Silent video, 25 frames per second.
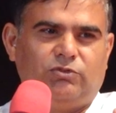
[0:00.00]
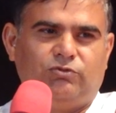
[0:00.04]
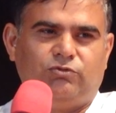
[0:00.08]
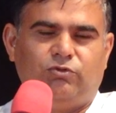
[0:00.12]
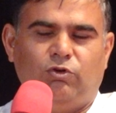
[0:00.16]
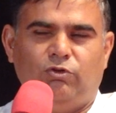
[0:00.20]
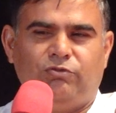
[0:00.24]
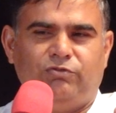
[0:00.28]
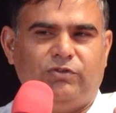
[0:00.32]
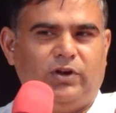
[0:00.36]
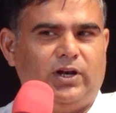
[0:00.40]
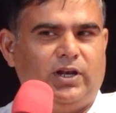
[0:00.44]

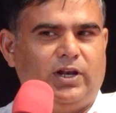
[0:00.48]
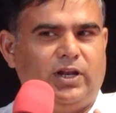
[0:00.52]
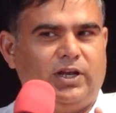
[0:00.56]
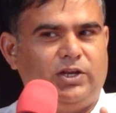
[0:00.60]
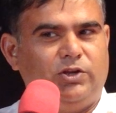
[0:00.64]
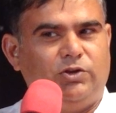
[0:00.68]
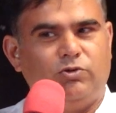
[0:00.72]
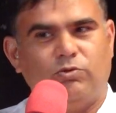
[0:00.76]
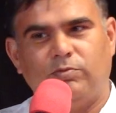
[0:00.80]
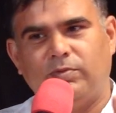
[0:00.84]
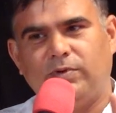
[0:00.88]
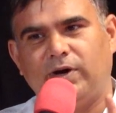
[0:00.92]
फुलफिल
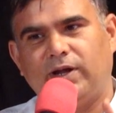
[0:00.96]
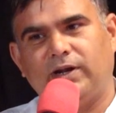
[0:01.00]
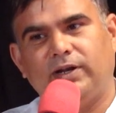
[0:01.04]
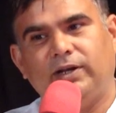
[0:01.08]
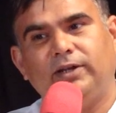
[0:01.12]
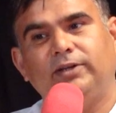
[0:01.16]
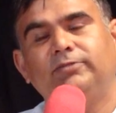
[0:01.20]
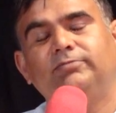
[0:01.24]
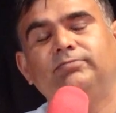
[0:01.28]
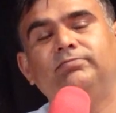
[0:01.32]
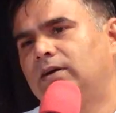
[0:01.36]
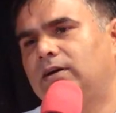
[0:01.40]
नहीं हो पा
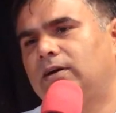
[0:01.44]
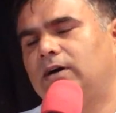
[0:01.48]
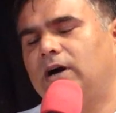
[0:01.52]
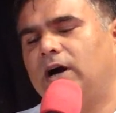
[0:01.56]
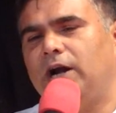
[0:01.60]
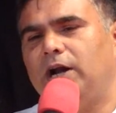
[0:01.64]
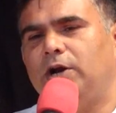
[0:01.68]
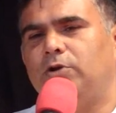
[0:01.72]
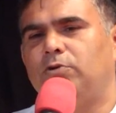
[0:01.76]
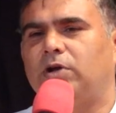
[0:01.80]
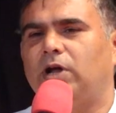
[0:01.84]
रही गाड़ी